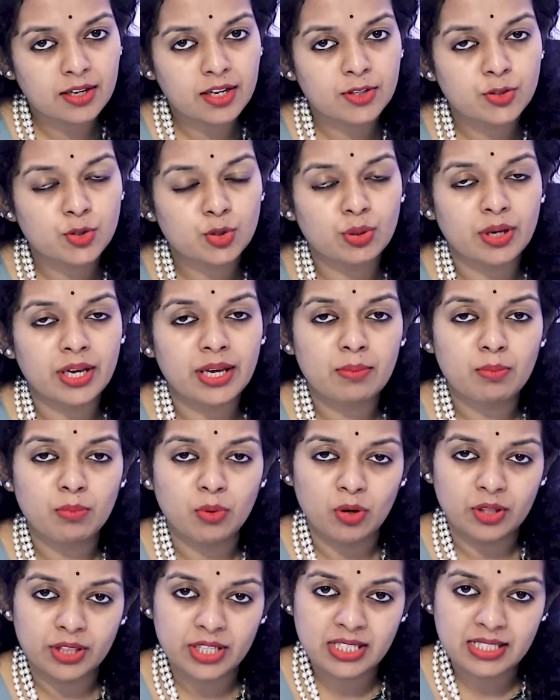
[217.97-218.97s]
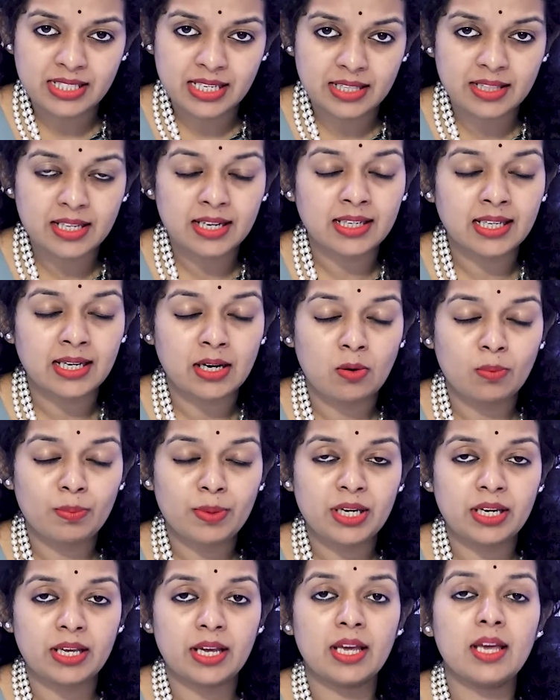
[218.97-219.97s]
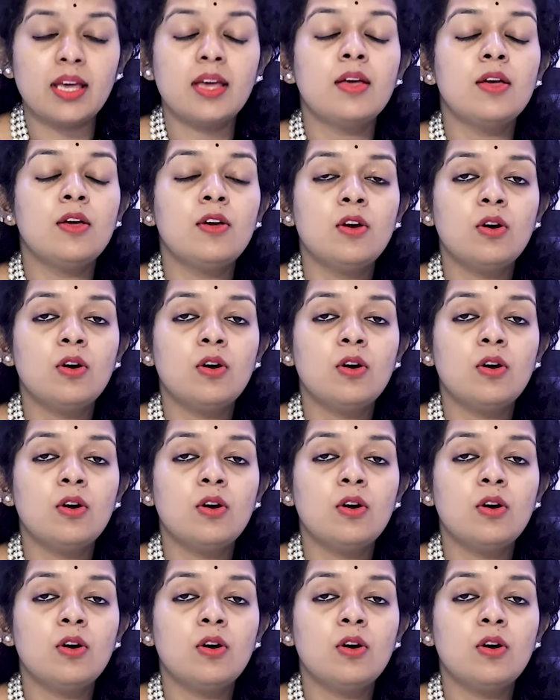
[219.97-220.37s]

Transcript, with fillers: आना जो है बहुत ही ज़्यादा कॉमन है